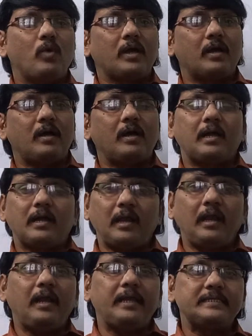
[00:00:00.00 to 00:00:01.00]
ఒక
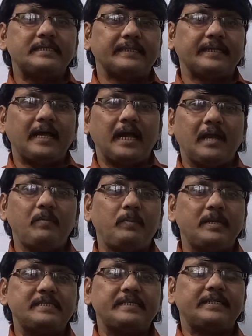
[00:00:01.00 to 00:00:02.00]
కలర్లెస్
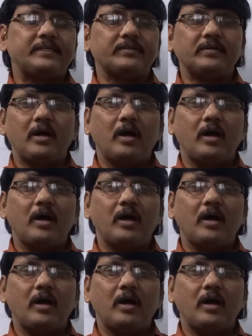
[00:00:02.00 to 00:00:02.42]
అన్ప్లెజెంట్